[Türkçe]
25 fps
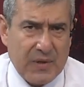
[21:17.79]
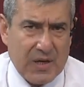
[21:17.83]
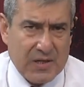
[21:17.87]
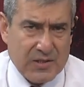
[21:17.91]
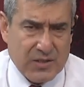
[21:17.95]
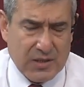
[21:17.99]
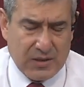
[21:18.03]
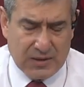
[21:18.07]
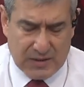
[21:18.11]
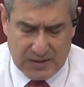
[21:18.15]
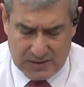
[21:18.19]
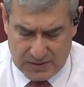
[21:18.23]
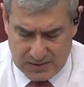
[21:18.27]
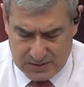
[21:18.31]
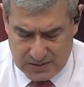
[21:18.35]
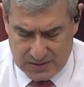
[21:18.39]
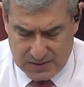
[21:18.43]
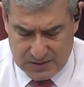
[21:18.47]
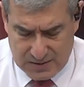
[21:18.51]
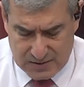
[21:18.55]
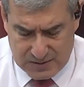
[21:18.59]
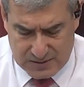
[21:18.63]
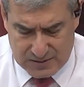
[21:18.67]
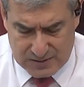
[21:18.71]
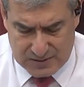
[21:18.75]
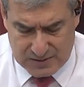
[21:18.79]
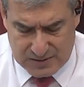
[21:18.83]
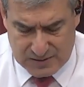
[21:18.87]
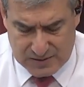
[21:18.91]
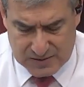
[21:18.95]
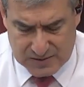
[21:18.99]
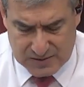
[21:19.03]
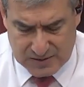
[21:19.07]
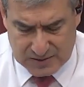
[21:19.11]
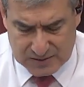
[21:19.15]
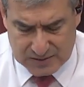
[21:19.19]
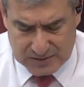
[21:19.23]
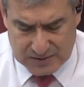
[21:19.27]
Gerçekten
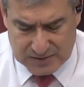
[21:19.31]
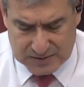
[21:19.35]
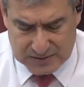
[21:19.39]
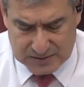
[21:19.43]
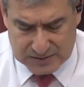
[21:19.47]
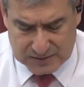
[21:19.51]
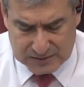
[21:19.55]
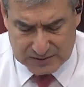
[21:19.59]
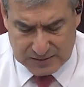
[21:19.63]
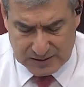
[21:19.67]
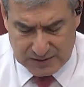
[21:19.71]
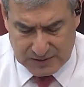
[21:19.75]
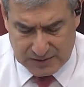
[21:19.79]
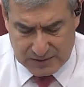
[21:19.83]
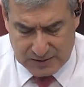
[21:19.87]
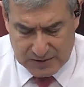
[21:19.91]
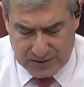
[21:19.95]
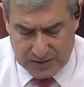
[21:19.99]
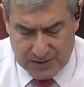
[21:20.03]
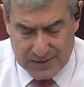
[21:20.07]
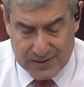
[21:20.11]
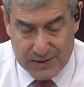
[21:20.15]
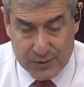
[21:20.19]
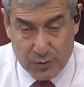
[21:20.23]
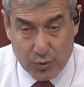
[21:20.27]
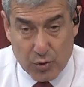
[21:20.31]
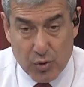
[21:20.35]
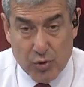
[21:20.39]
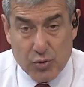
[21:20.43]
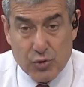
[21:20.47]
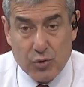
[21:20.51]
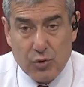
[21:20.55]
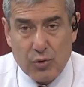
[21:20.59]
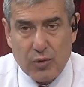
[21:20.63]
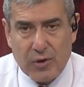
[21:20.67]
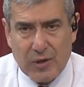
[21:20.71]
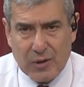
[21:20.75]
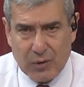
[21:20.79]
insanların
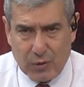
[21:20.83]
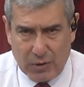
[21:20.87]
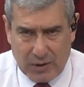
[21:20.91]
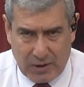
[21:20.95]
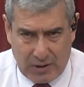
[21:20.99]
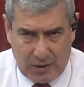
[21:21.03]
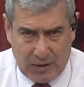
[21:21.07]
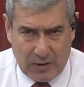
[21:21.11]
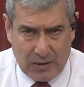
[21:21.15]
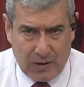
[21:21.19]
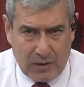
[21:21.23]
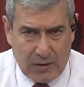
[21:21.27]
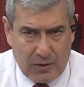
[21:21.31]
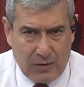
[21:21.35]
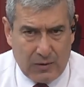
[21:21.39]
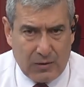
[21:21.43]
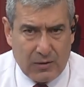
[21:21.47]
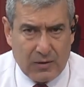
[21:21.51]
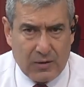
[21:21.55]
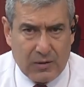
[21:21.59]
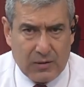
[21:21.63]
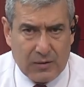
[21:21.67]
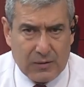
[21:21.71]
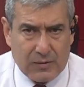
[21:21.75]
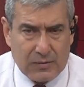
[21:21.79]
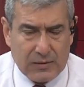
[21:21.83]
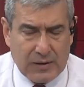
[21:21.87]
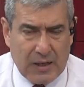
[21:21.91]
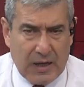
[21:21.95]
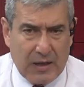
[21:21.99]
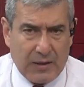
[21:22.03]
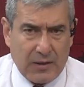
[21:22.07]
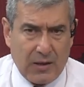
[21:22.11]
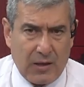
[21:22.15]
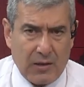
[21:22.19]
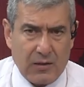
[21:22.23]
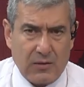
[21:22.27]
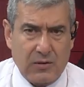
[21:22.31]
göz göre göre ee,
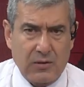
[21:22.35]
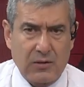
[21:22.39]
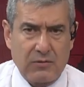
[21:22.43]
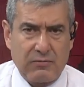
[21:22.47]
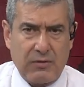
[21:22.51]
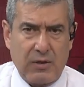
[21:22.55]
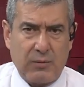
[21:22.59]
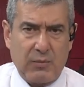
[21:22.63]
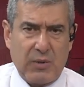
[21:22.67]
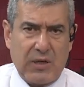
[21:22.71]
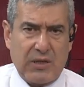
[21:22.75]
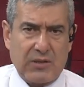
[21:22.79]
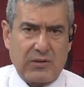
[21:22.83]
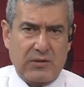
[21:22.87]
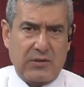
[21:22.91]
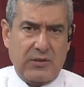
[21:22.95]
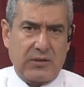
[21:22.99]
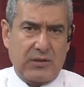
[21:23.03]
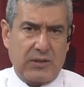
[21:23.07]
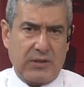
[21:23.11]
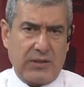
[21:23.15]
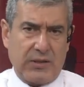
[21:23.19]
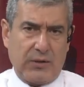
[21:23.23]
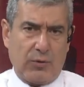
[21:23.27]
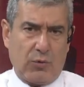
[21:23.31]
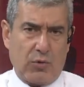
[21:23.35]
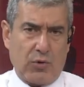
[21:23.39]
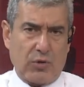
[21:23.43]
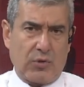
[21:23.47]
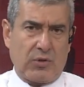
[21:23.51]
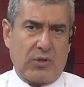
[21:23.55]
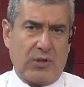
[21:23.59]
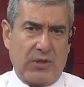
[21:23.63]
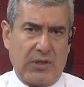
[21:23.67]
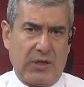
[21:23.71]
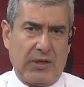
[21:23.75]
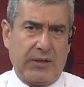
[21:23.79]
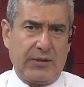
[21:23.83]
yani akıl ve mantık hani
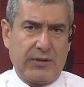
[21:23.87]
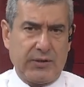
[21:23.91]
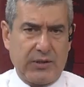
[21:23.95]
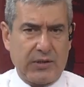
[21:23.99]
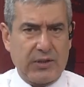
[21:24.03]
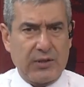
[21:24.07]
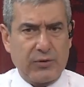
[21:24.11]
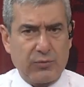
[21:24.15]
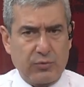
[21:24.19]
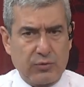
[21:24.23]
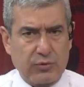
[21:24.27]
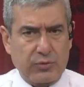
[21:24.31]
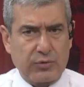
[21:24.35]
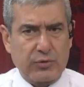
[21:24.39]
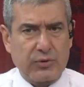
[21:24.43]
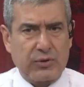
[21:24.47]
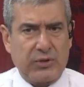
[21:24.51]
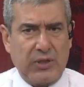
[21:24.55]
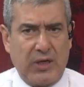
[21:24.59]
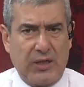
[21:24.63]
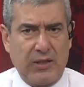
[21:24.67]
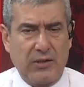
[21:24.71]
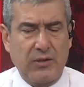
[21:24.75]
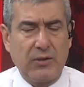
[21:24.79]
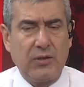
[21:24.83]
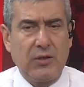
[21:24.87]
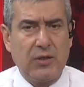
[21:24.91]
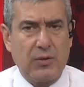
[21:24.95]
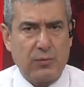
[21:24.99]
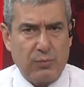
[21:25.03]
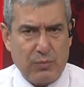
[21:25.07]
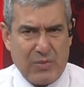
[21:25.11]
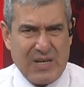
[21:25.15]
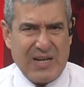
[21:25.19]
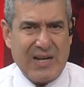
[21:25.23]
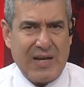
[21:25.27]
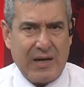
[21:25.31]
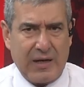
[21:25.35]
ortada e, dururken
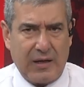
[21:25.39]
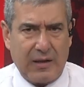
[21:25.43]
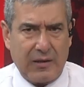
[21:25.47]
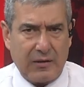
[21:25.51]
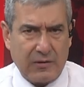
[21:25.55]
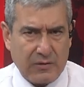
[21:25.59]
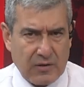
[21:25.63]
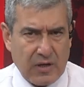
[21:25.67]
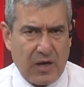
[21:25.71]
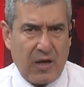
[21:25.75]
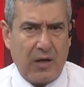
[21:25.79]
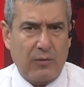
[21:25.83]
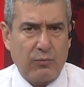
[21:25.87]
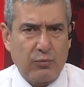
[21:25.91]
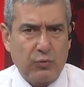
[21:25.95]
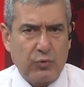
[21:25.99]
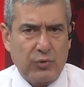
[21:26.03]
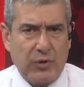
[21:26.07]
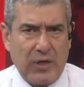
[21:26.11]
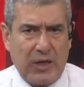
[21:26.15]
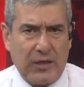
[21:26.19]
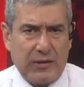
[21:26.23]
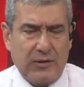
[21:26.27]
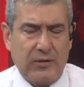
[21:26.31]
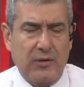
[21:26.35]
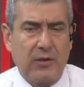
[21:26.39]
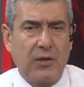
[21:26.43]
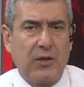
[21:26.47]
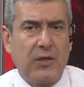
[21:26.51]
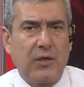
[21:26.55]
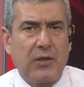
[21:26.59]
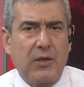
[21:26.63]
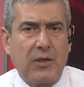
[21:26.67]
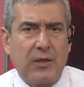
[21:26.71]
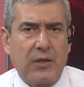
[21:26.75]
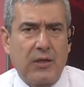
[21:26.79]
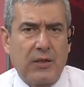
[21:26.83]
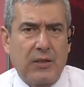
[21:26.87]
bilerek, tahammüden
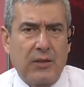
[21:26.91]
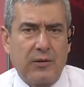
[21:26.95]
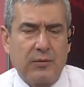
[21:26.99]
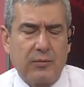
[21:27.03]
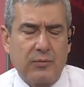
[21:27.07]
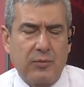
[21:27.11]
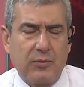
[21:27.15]
e,